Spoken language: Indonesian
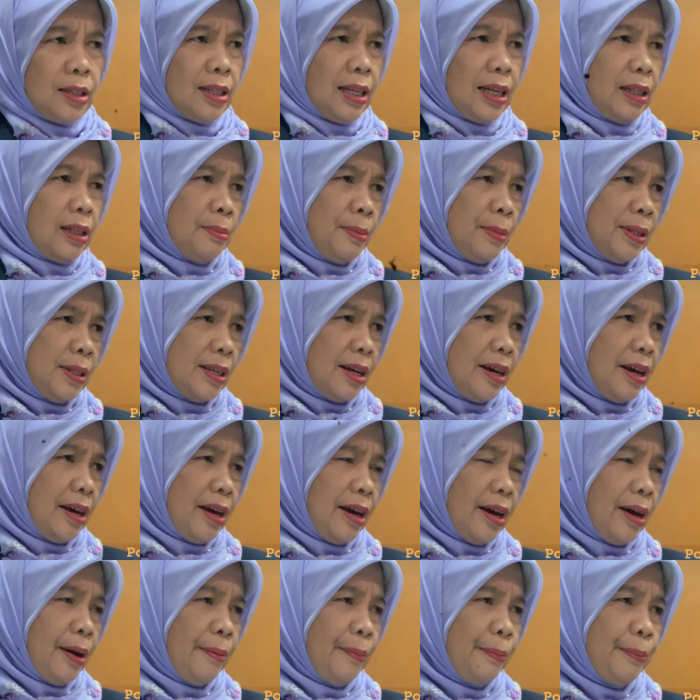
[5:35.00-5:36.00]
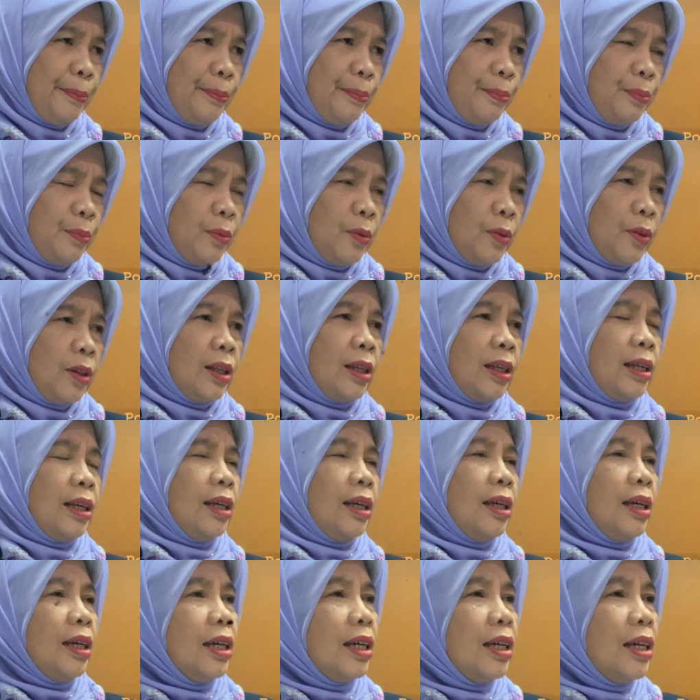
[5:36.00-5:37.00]
statement saya ya. iya.
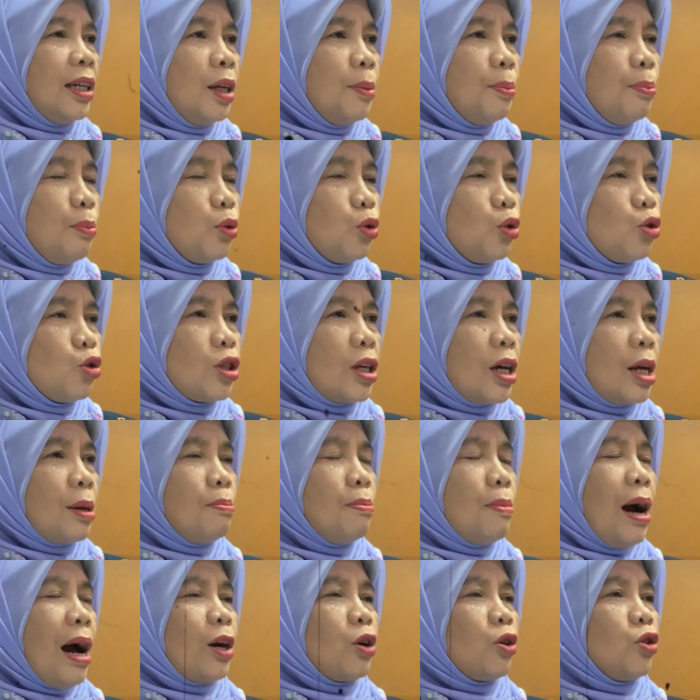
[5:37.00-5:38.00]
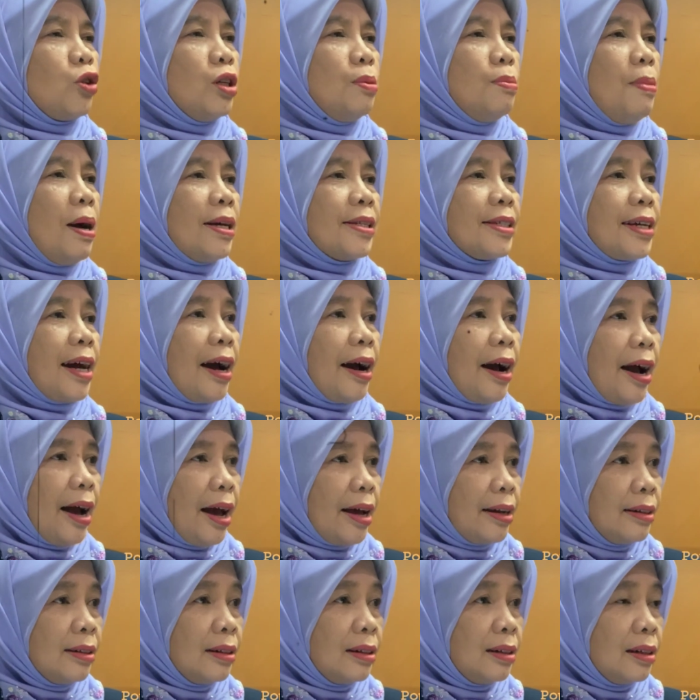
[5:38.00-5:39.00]
ini putusan baru
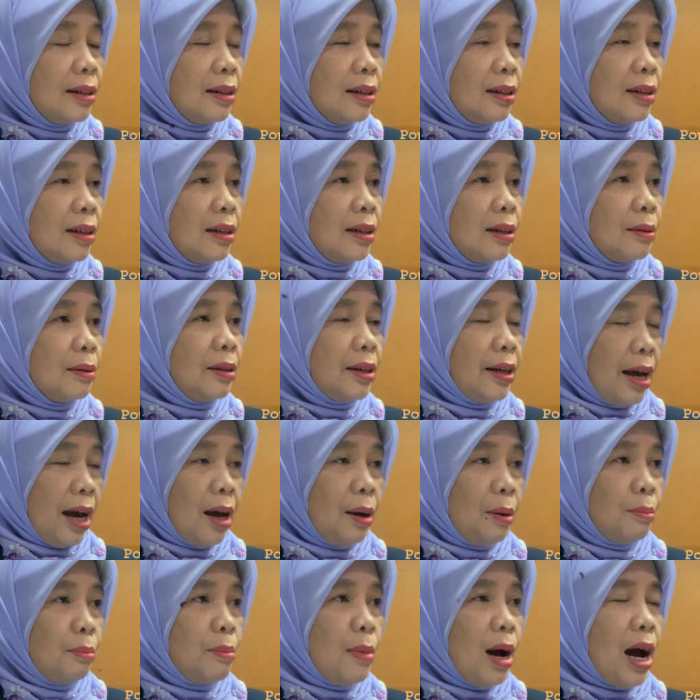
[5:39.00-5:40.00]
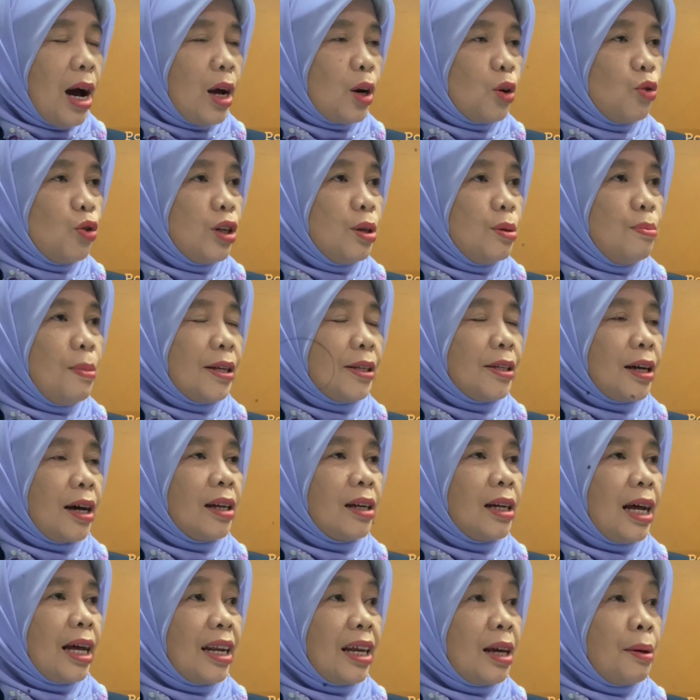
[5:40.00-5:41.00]
dibacakan ya baru dibacakan
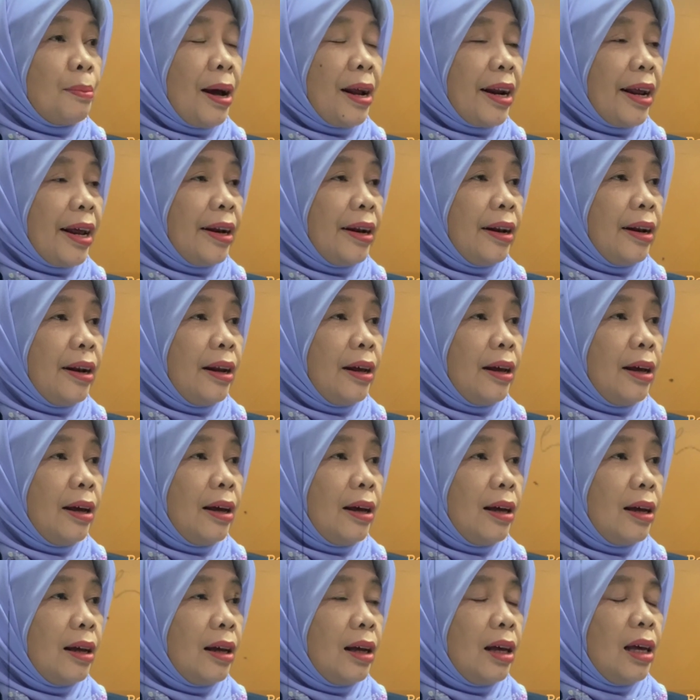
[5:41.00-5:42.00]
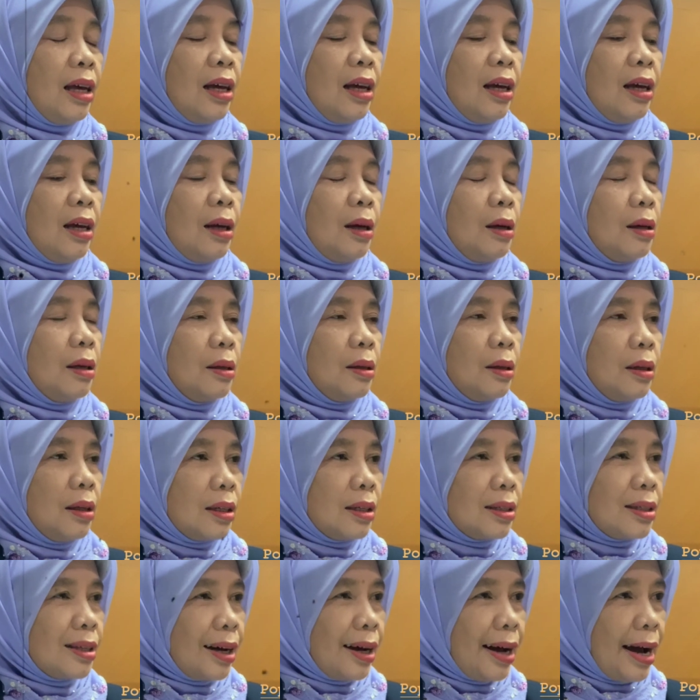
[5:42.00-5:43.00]
dari kemarin
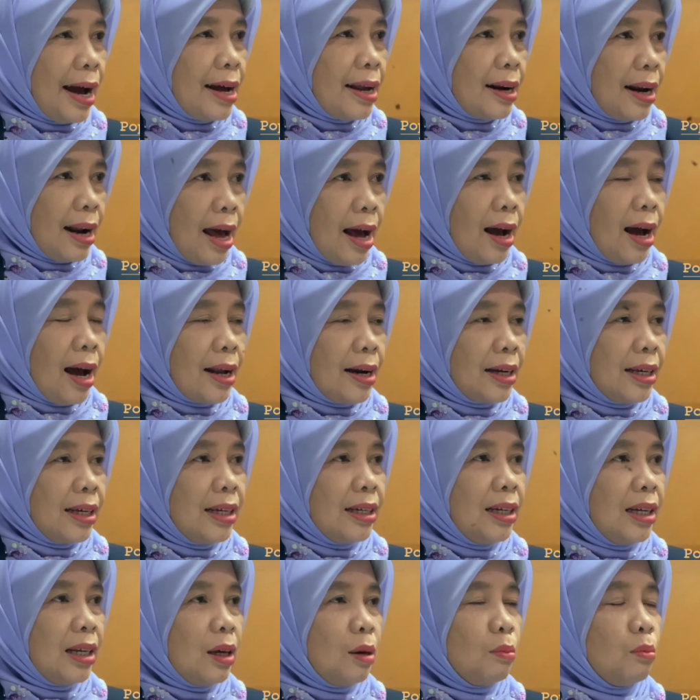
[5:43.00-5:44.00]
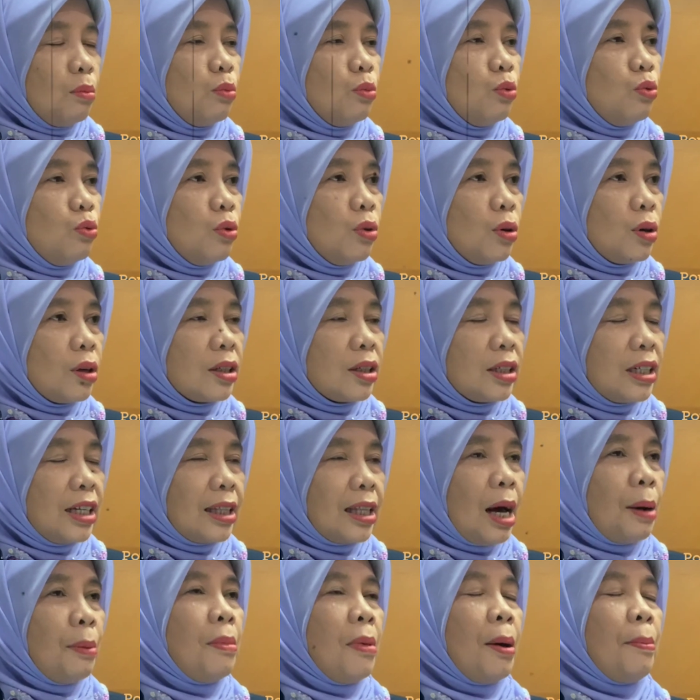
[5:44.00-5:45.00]
sekarang hari ini mul,
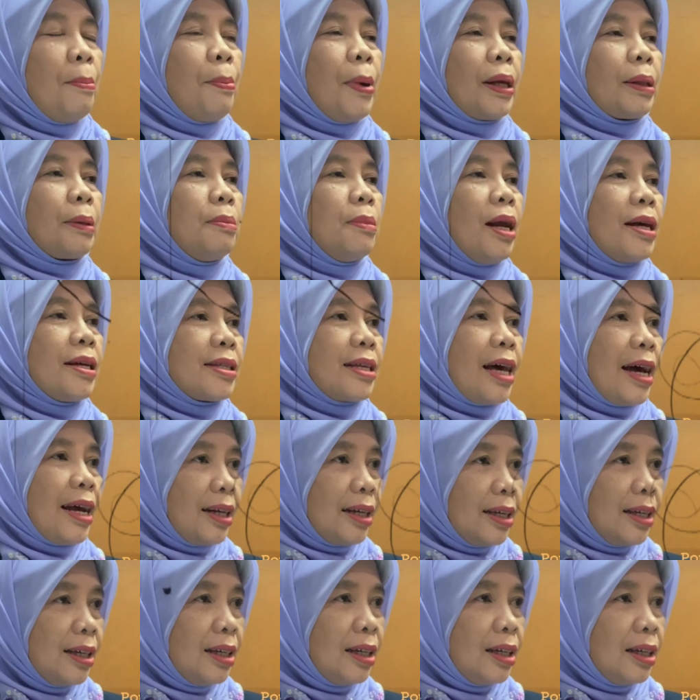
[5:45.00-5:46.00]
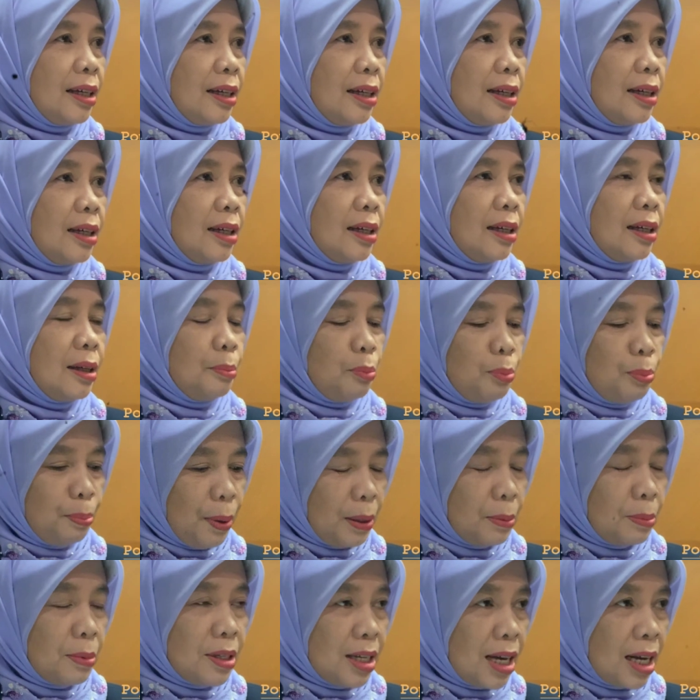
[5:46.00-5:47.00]
ditambah 14 hari
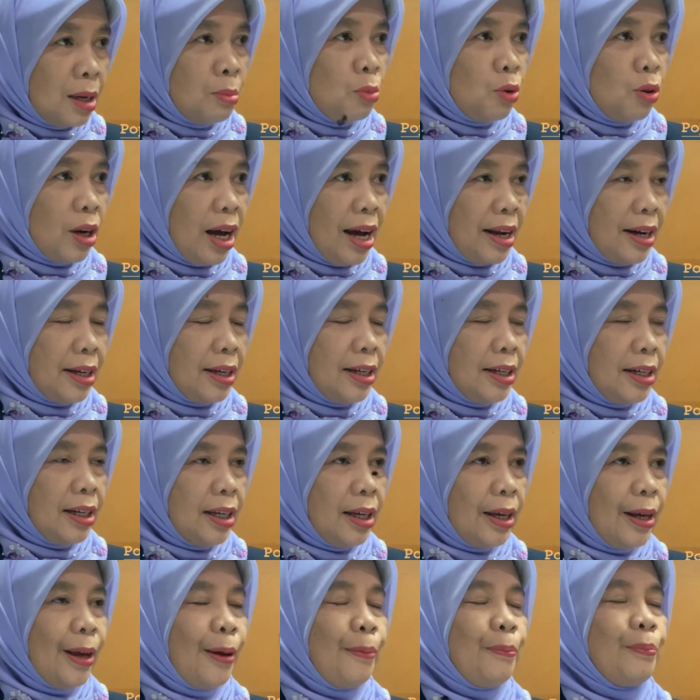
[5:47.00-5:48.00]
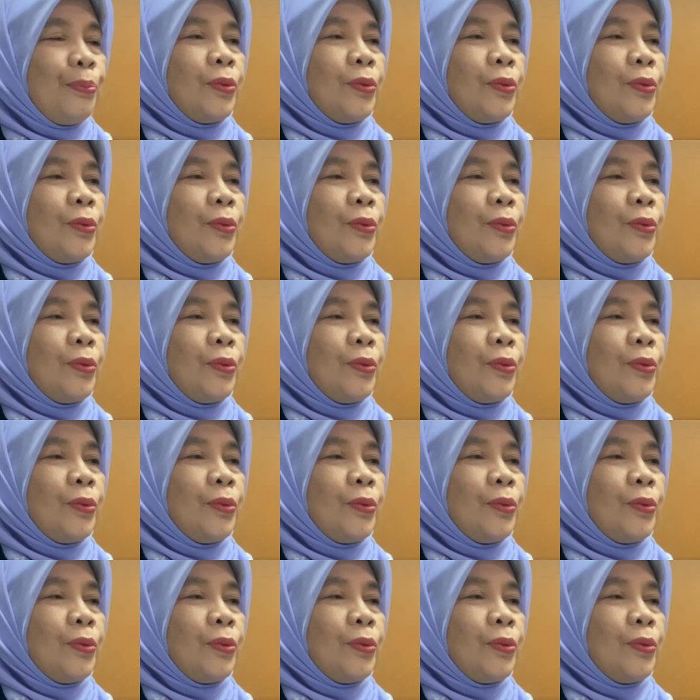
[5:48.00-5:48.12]
14 hari mulai hari ini